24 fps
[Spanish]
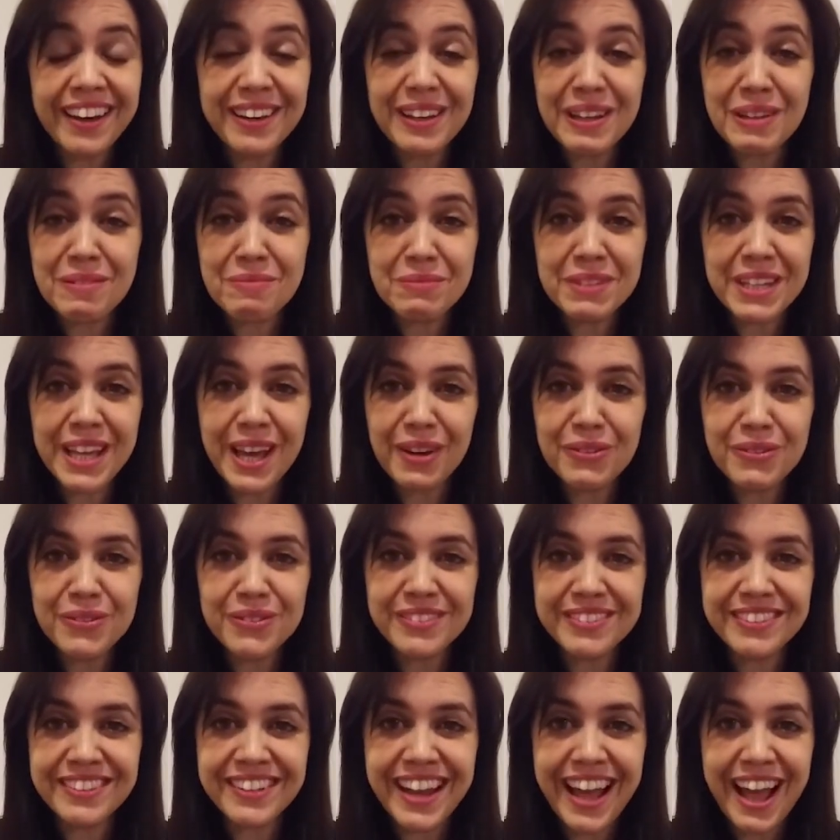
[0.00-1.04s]
enviar
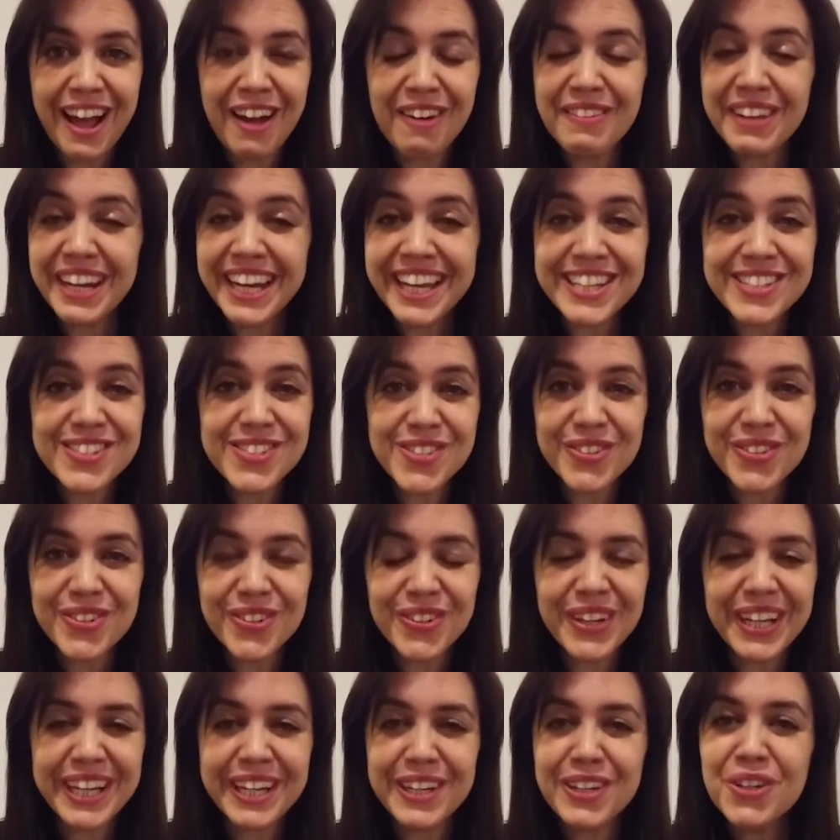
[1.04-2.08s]
un
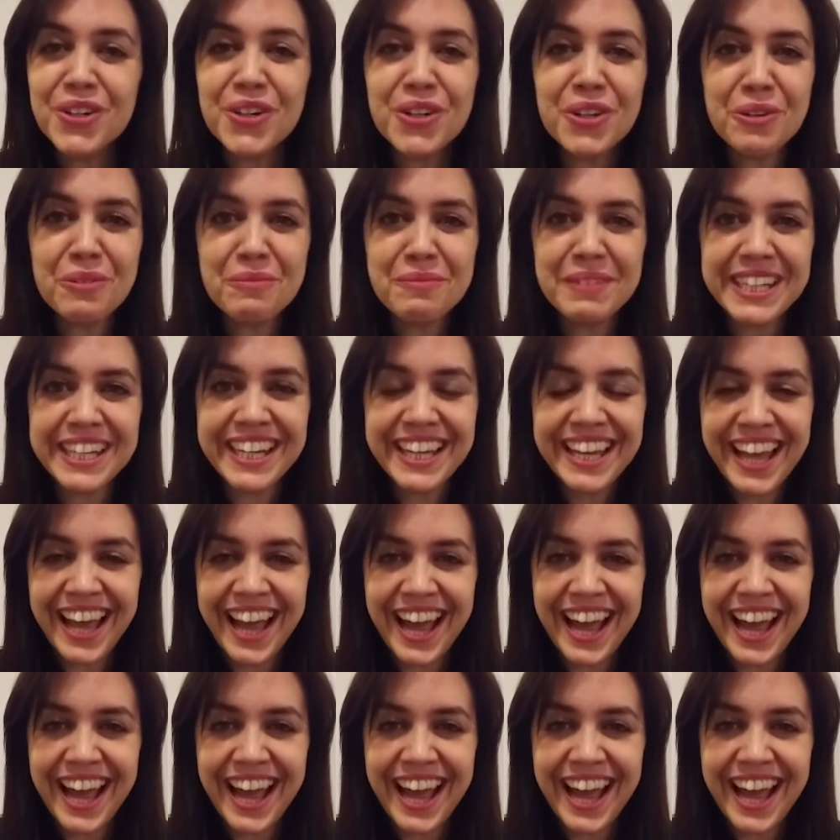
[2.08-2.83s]
abrazo enorme